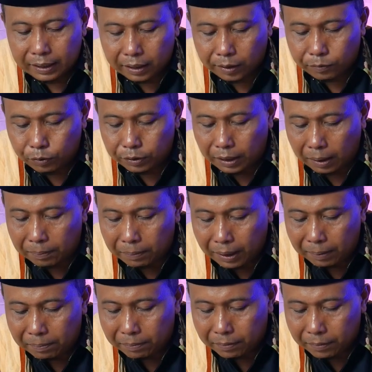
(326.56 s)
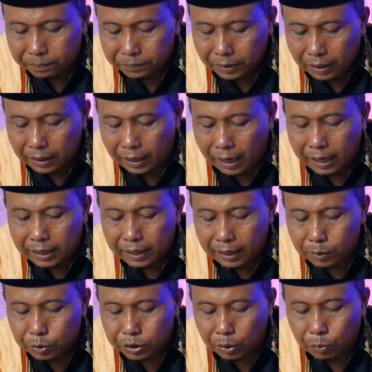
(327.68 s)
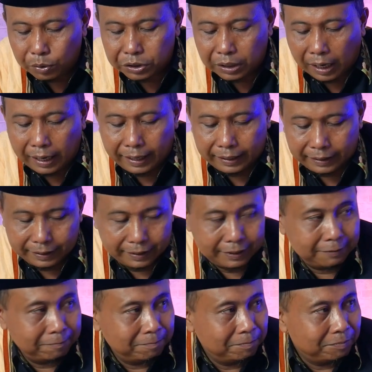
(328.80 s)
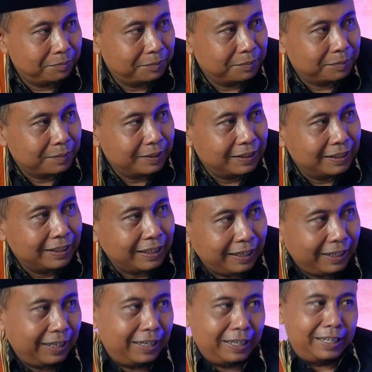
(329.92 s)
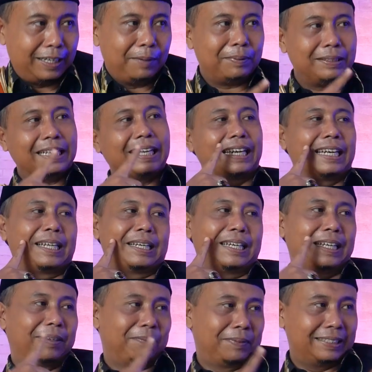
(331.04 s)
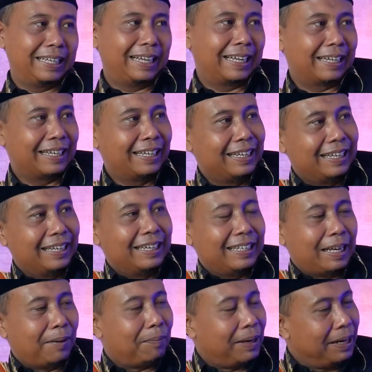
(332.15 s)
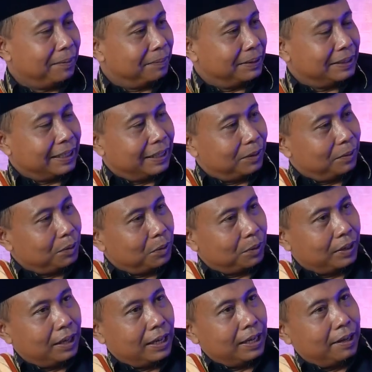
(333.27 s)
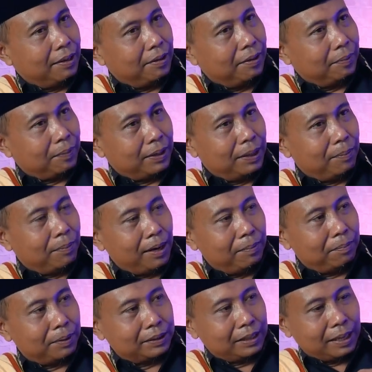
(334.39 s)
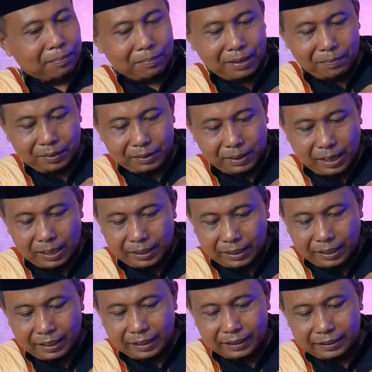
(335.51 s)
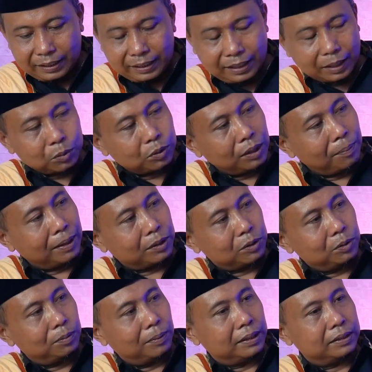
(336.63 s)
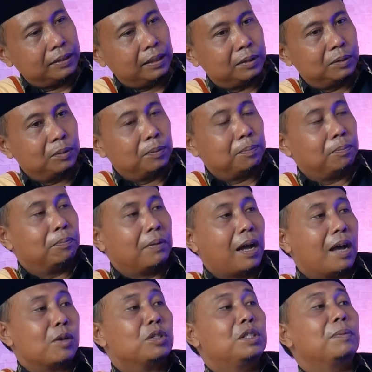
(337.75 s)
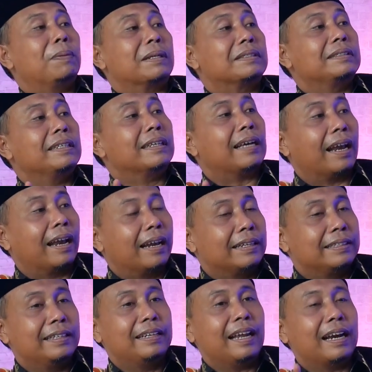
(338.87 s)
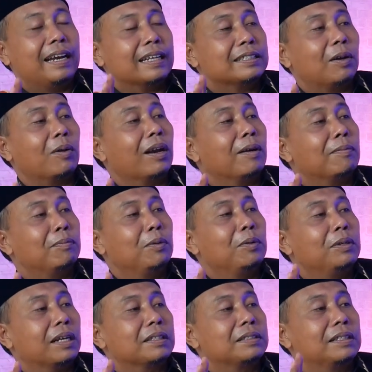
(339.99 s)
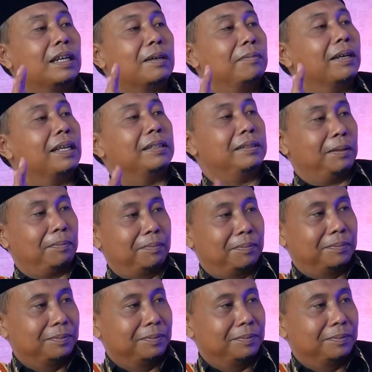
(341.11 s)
yakifu indal bab li an la yushawisha alaihi ini ini ini penting ini ini penting. Yang paling penting itu juga pada malam pertama misalnya ketika sudah masuk manten itu harus dipastikan tidak ada seorang pun yang sedang mengintip.